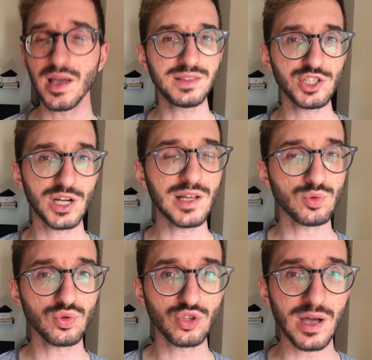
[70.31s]
metticela
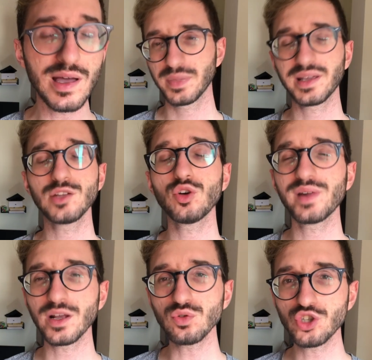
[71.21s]
tutta perché
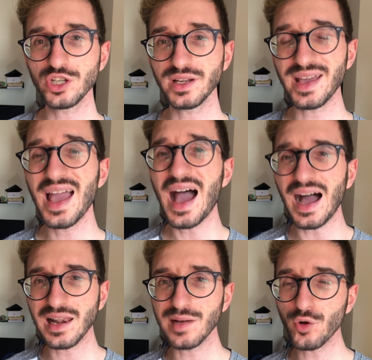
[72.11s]
dovrai riuscire
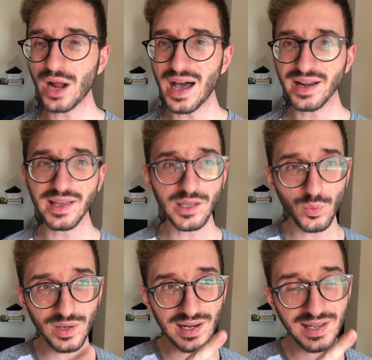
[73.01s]
a lavorare in
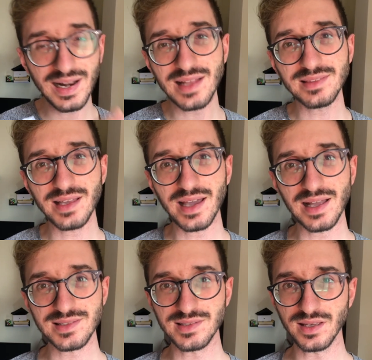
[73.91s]
quella grande
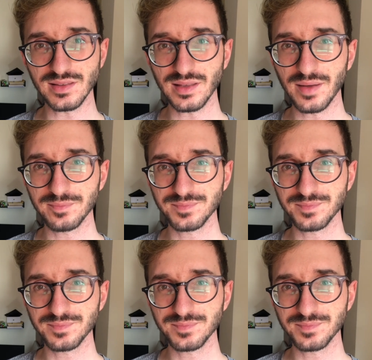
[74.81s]
azienda.